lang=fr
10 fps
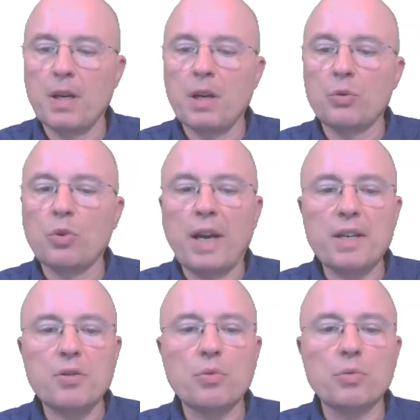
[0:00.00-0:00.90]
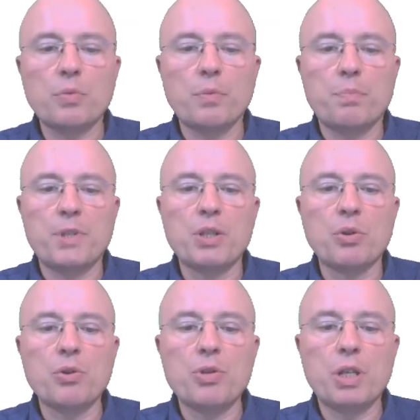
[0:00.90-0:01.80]
Donc la question
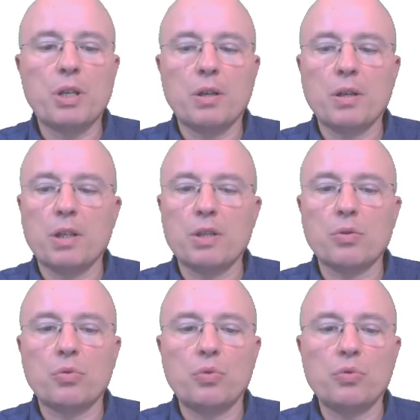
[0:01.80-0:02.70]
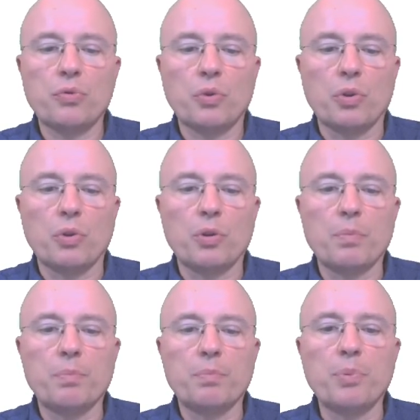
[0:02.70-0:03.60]
psychologique qui se trouve euh,
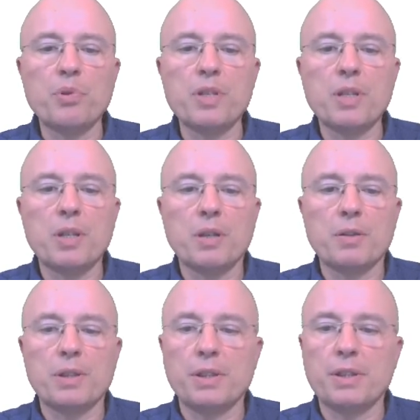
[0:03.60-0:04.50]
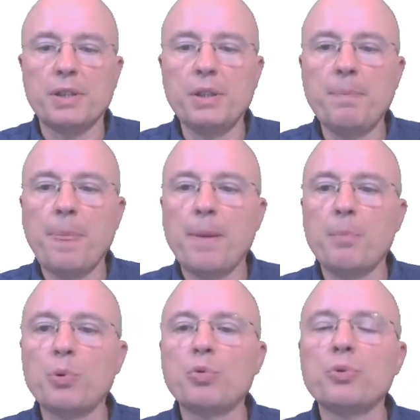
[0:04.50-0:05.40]
posée ici,
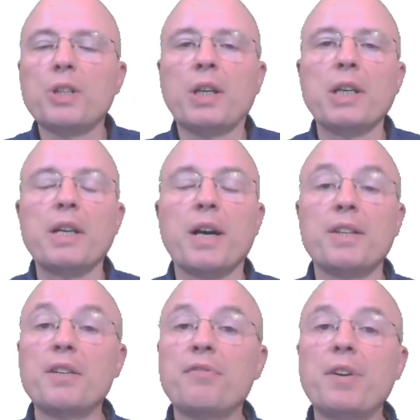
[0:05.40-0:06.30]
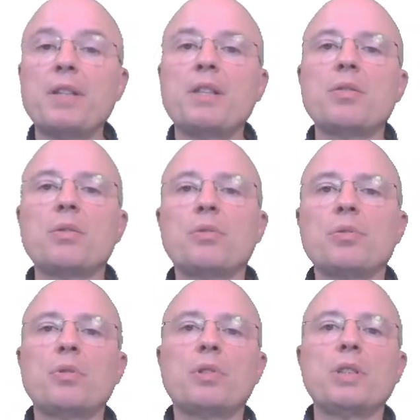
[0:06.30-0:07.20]
peut-on dire qu'il y a un effet de
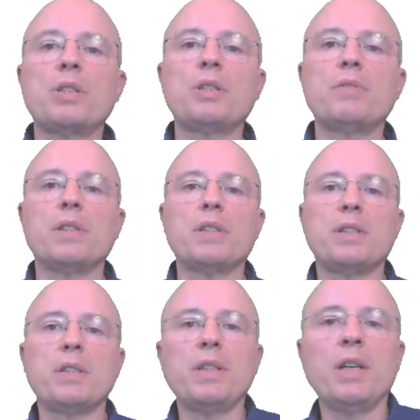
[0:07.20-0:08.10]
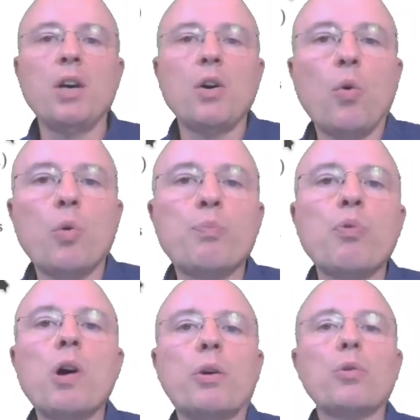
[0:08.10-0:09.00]
dissonance cognitive ici au
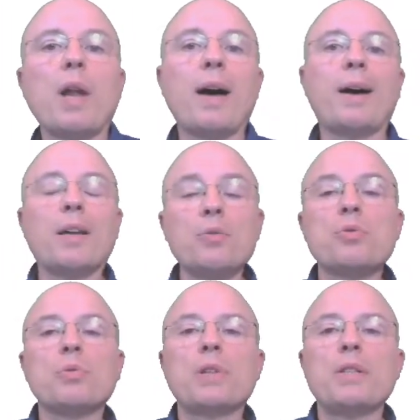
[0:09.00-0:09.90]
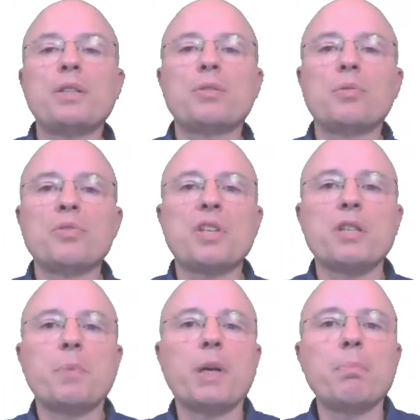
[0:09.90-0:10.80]
point que la réduction de la dissonance
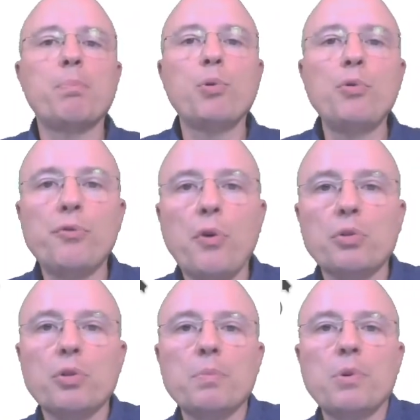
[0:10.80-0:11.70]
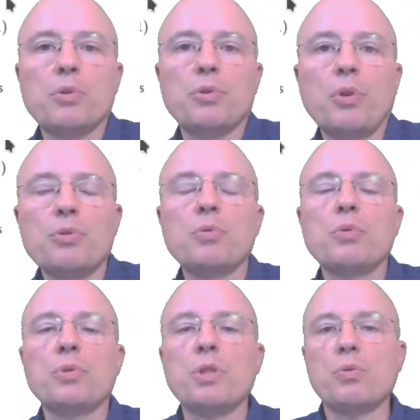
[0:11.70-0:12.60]
s'exprime plus fortement dans une
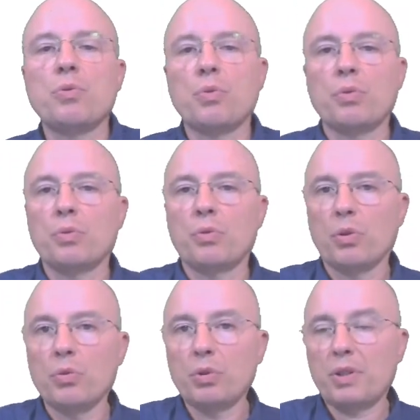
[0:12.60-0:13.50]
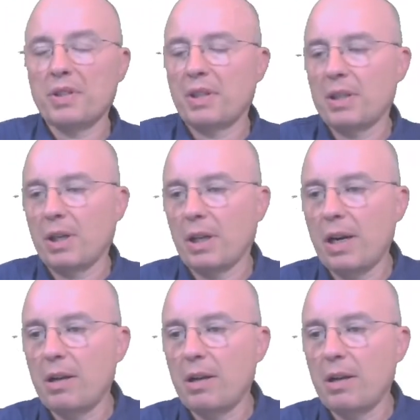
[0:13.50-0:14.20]
condition que dans l'autre, c'est-à-dire là